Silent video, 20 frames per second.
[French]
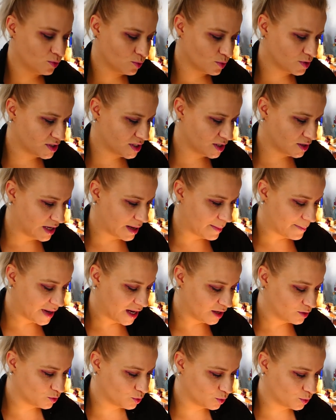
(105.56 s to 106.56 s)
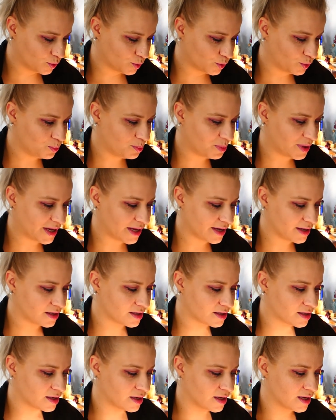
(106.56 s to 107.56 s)
Donc c'est de la marque Repère.
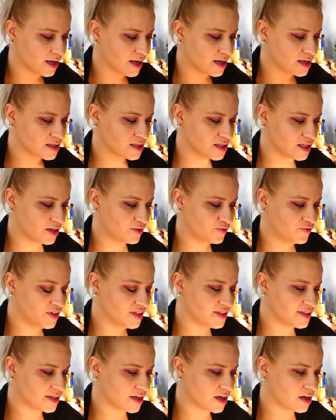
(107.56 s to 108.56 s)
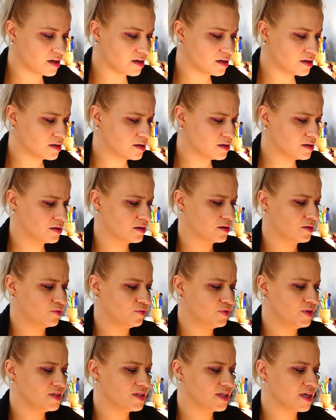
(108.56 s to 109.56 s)
C'est Vita,
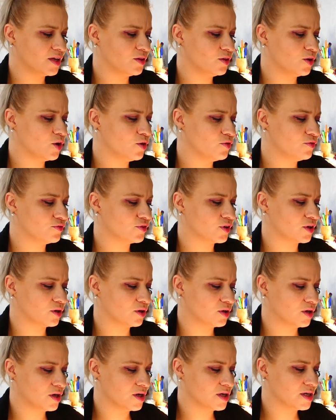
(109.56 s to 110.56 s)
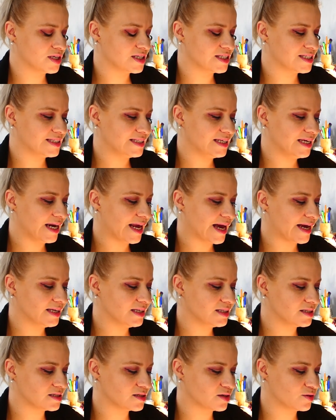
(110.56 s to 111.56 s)
Vita Nove
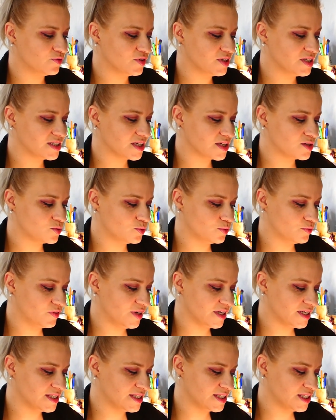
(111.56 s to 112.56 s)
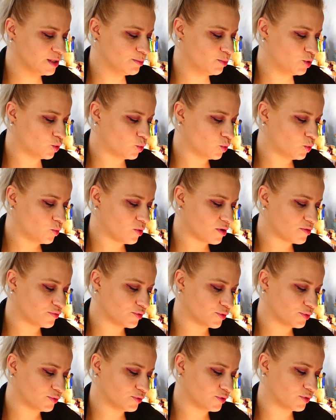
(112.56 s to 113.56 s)
fixation flexible eau
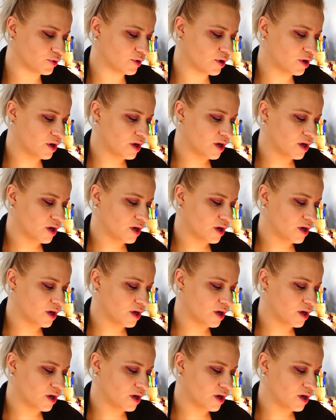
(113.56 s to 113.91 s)
coiffante.